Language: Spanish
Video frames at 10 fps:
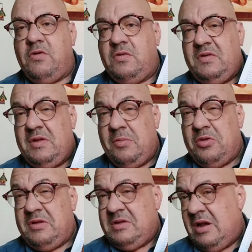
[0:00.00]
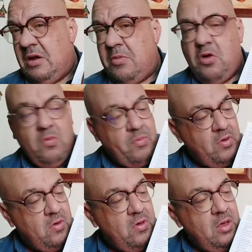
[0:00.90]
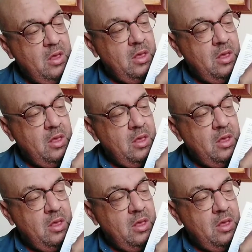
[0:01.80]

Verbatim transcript: Yo no sé si le pondré chile, a lo mejor un poco,